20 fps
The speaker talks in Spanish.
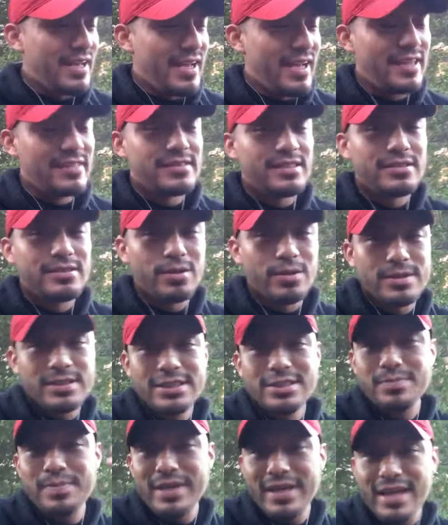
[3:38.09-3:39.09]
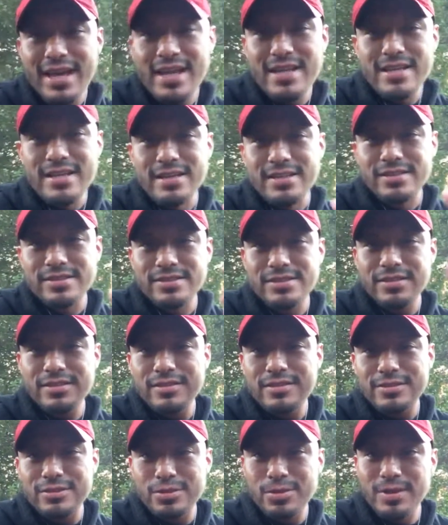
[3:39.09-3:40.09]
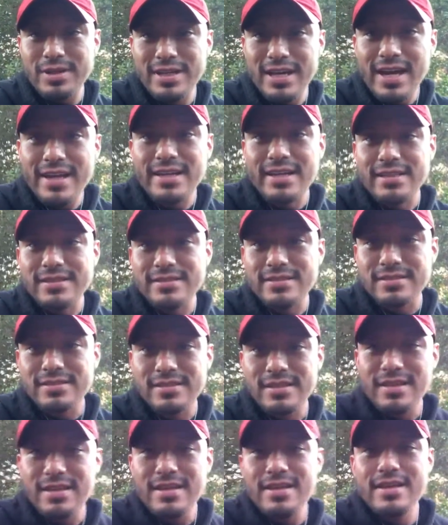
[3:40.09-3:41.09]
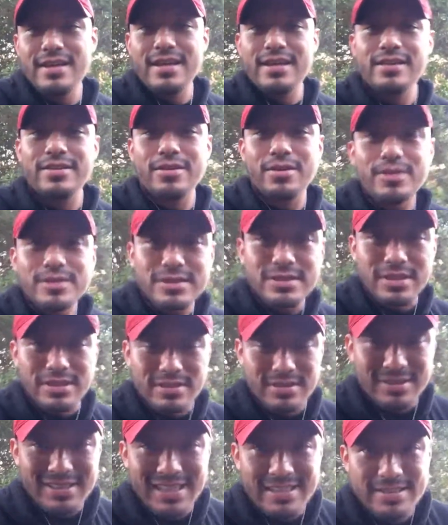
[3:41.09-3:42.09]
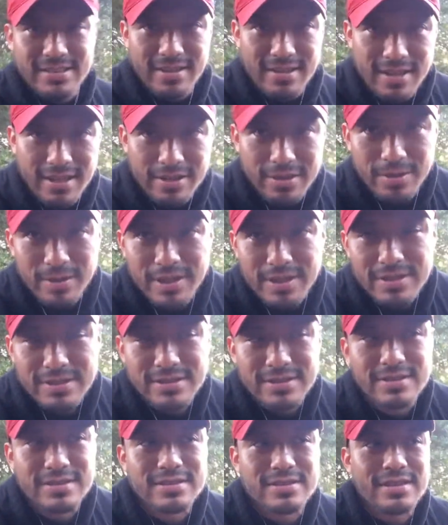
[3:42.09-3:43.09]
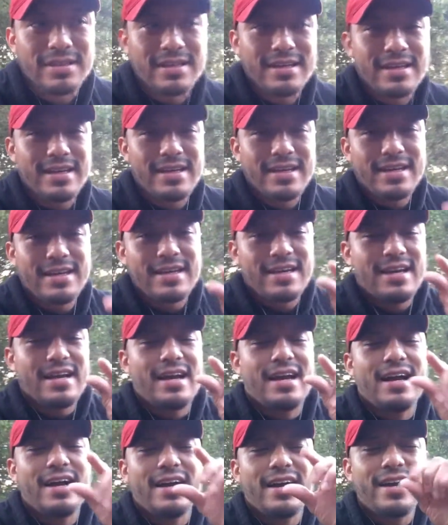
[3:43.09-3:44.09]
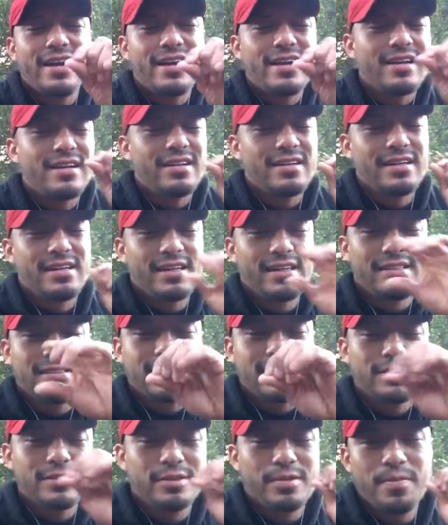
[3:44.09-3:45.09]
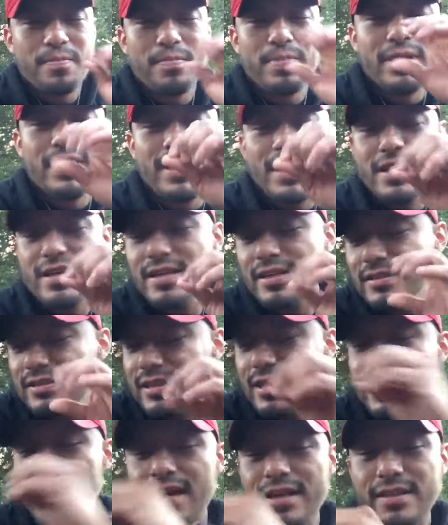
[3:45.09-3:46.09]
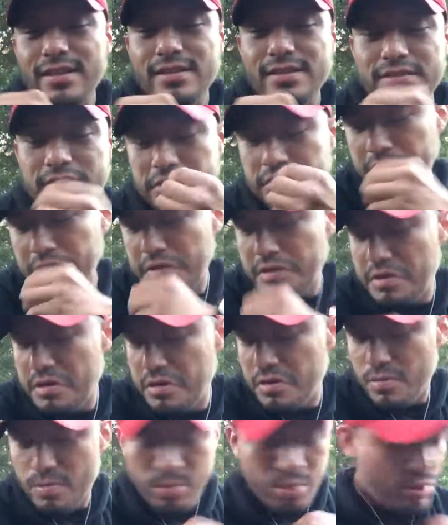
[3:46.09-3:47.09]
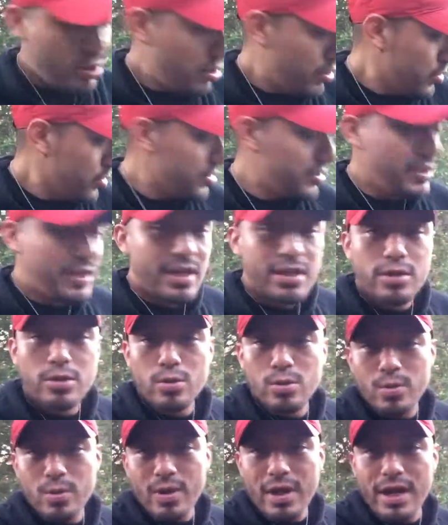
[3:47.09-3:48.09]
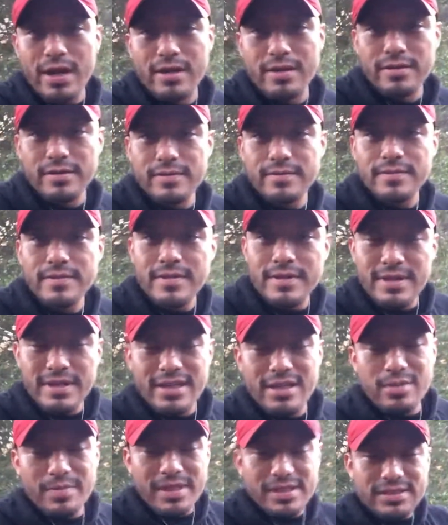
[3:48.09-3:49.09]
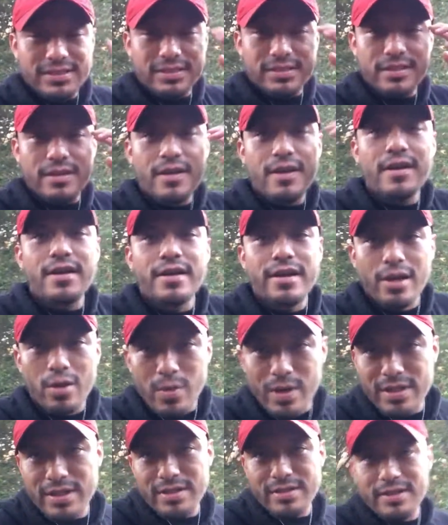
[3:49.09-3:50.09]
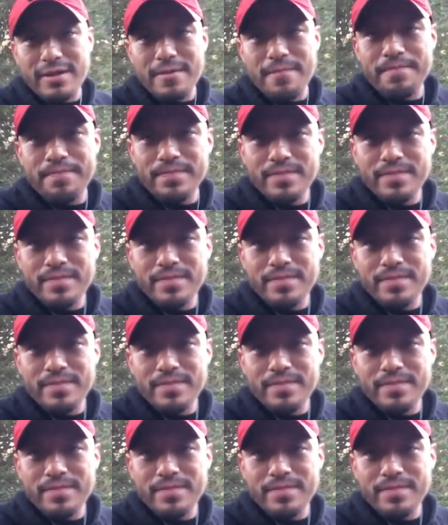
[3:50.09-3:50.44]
Esas cosas pequeñas son ganas. Entonces, el secreto es, agarra esas pequeñas ganadas, ponlos en un lugar y nomás recuérdate.